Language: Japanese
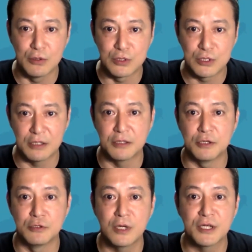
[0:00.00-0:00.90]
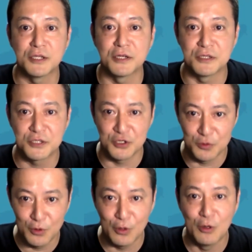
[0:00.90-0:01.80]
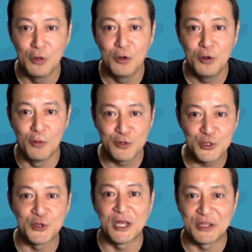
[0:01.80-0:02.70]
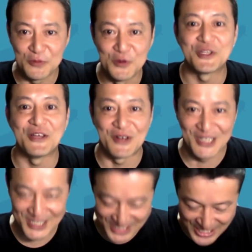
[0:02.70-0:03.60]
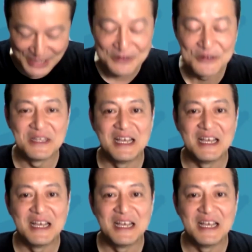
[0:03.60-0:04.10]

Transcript: あの使っているわけなんですけども、面白いなと思ったのがですね、